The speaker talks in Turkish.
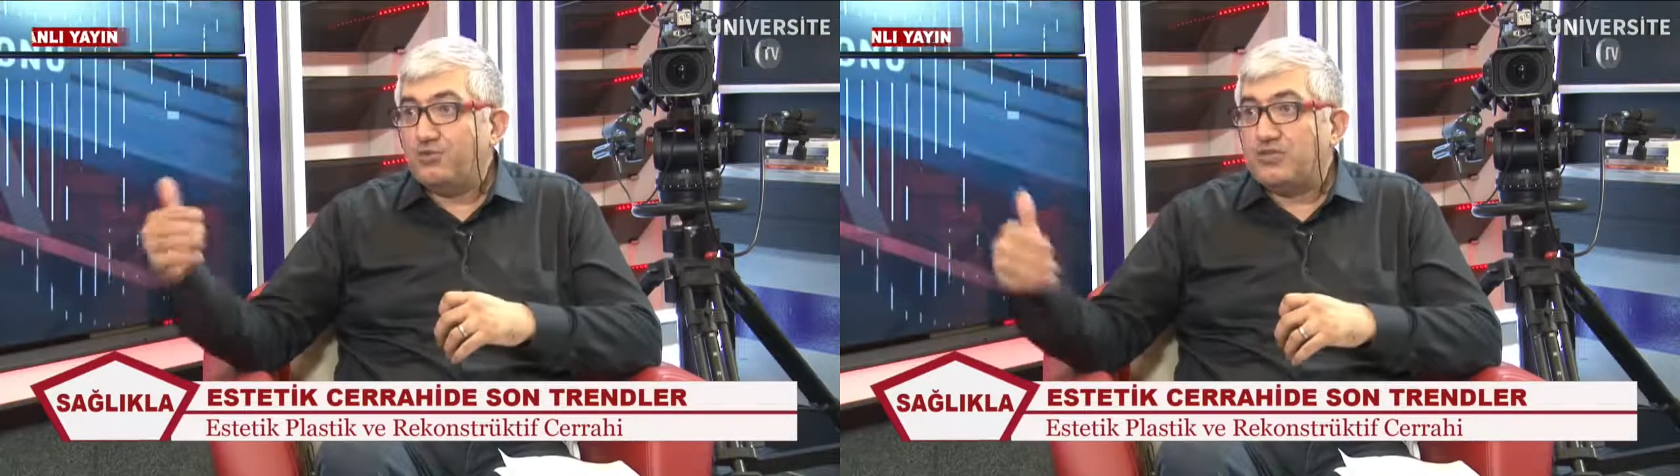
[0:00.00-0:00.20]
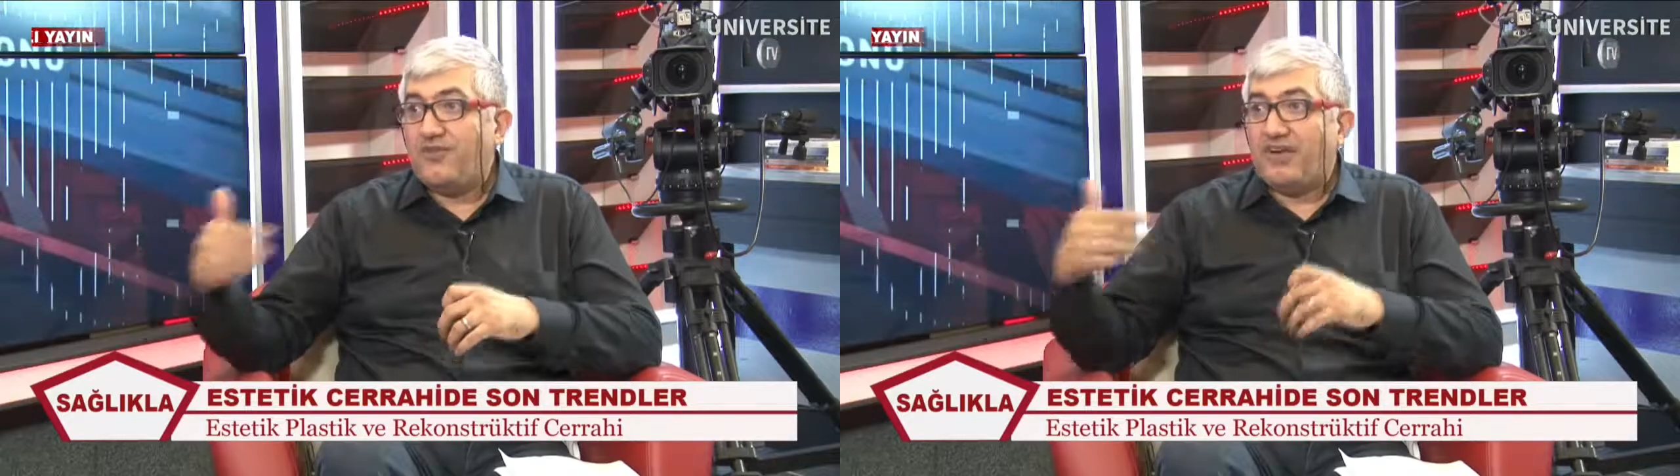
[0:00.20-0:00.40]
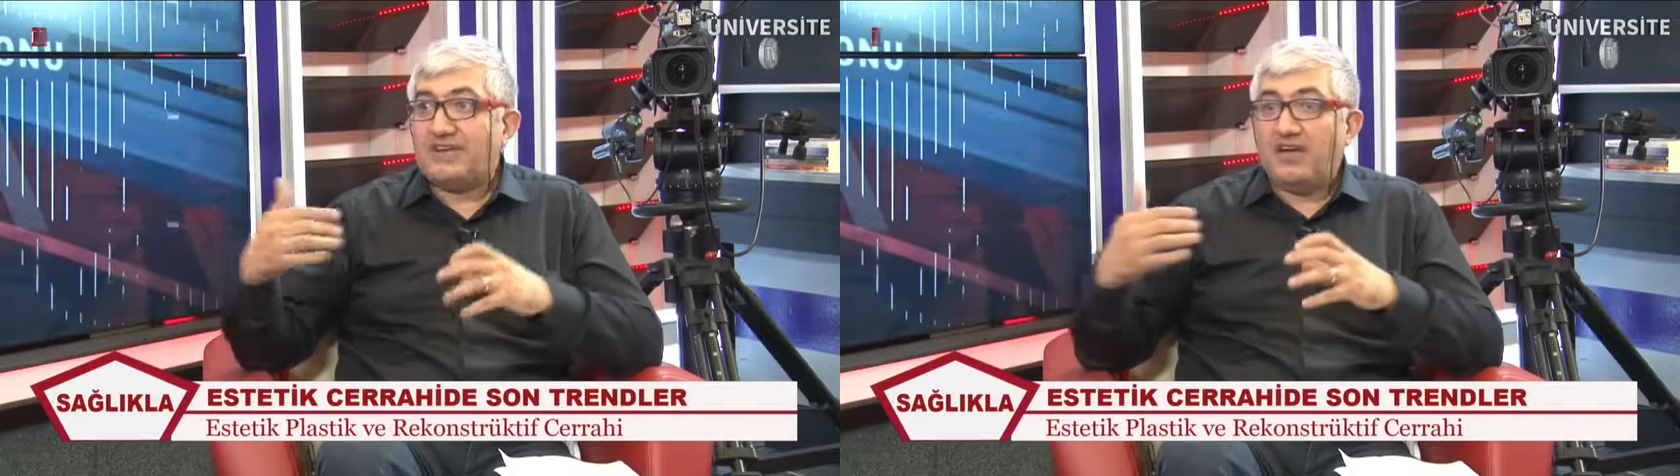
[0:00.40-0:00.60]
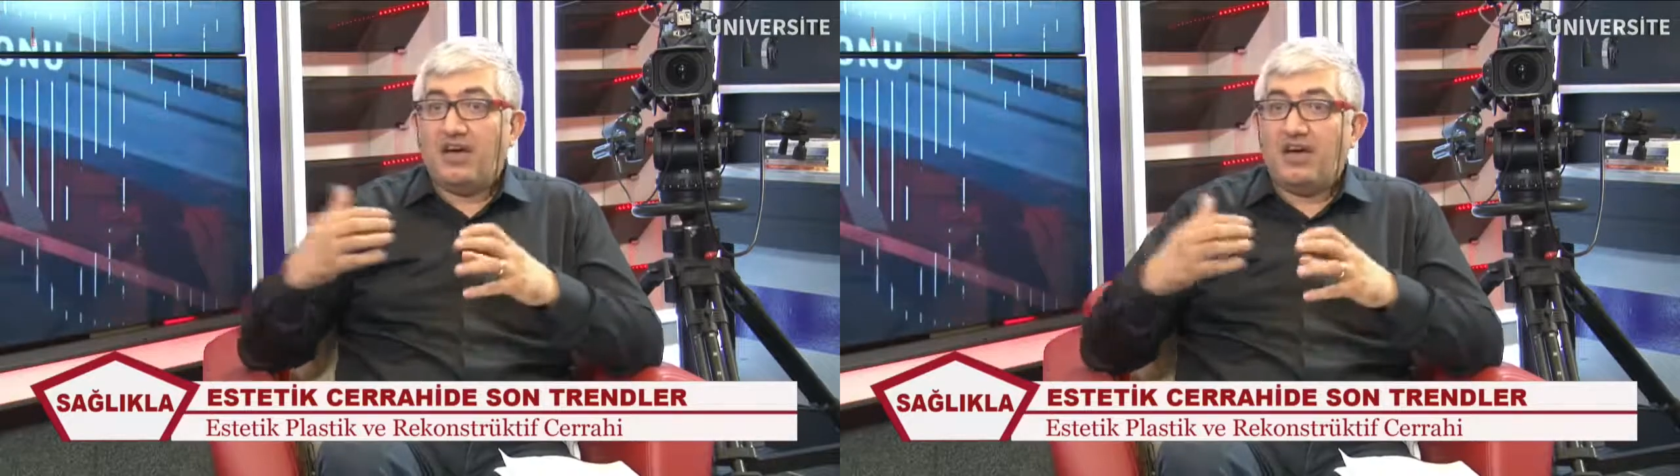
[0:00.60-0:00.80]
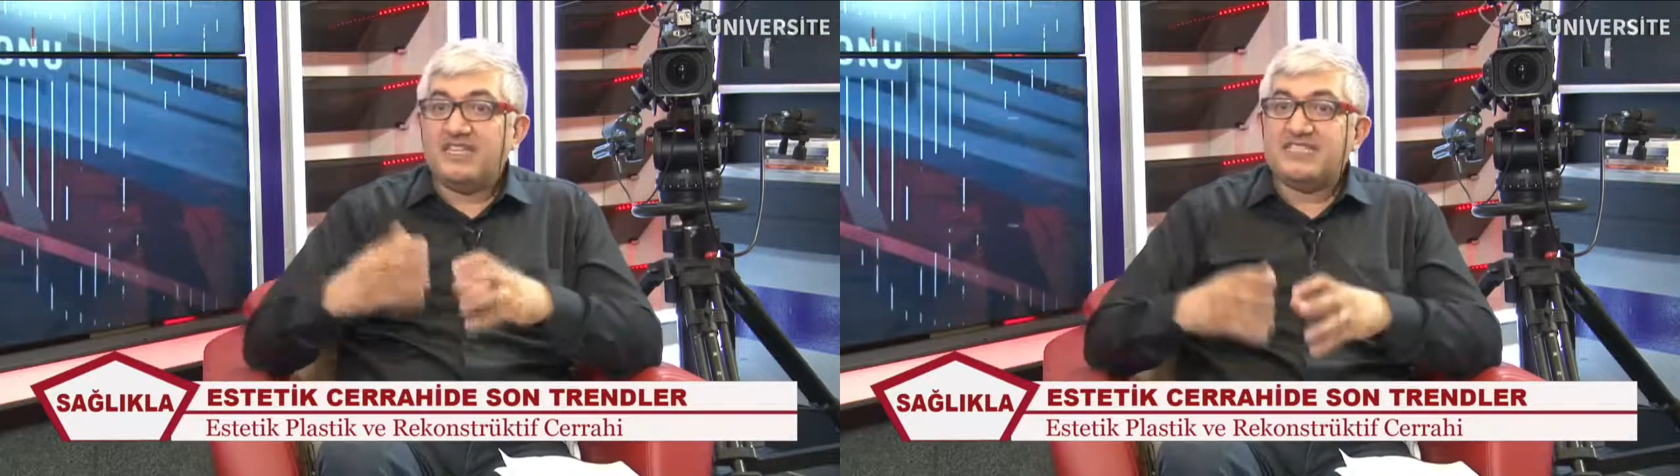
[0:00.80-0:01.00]
bu sefer
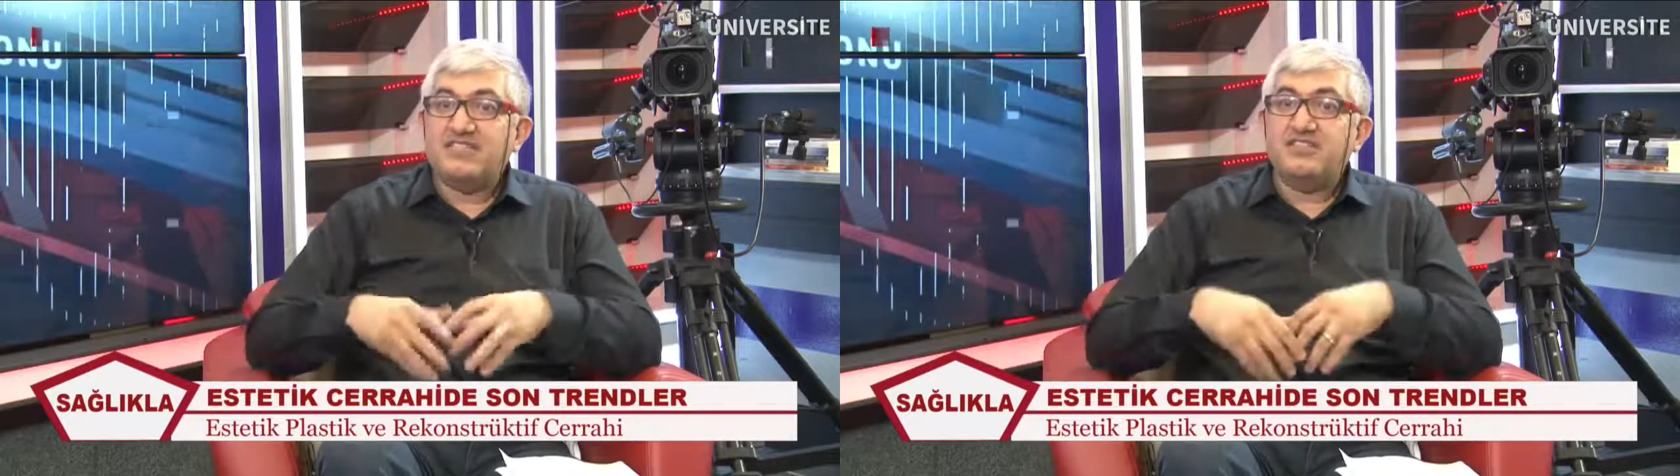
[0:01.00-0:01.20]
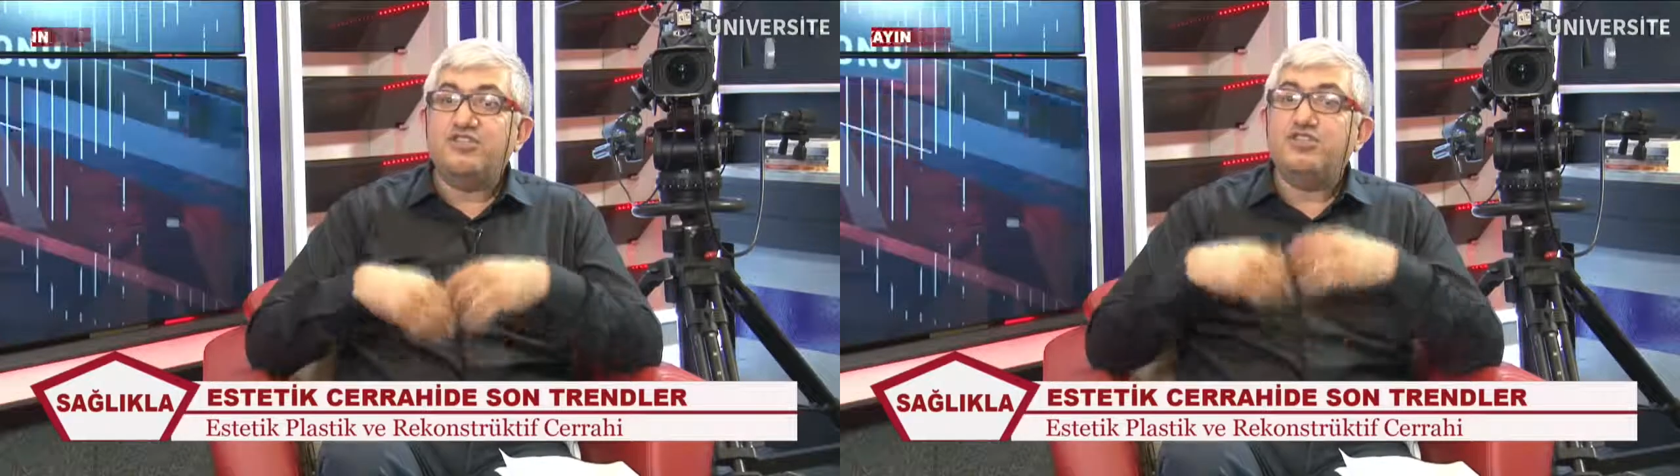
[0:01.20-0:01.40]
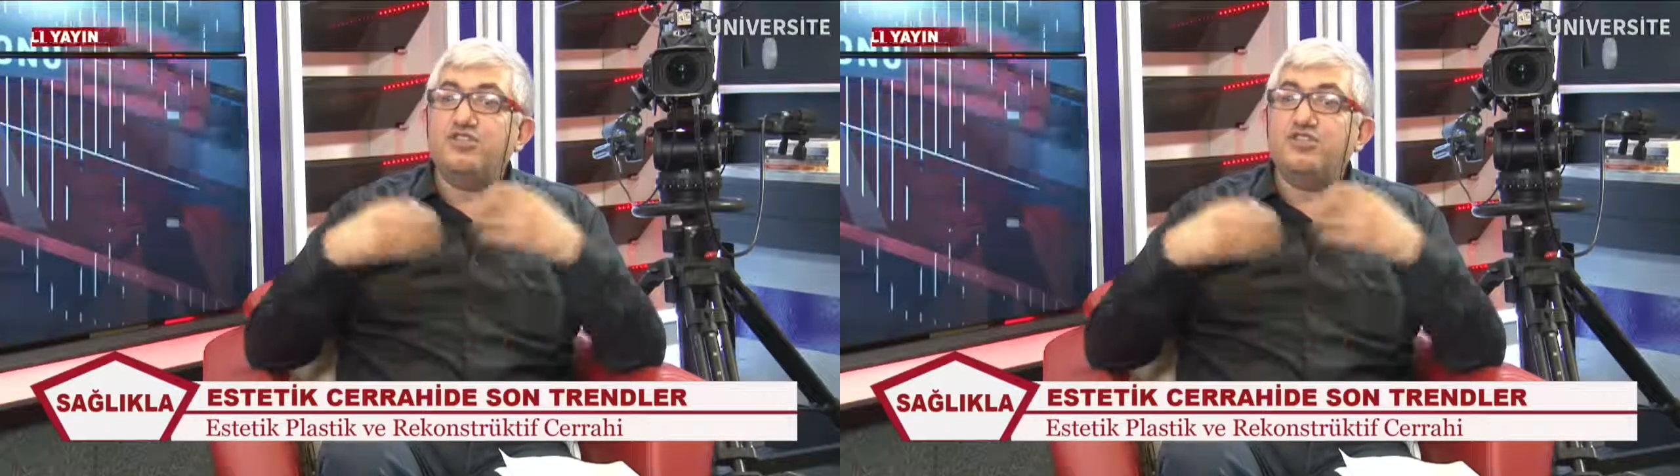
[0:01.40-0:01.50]
hastanın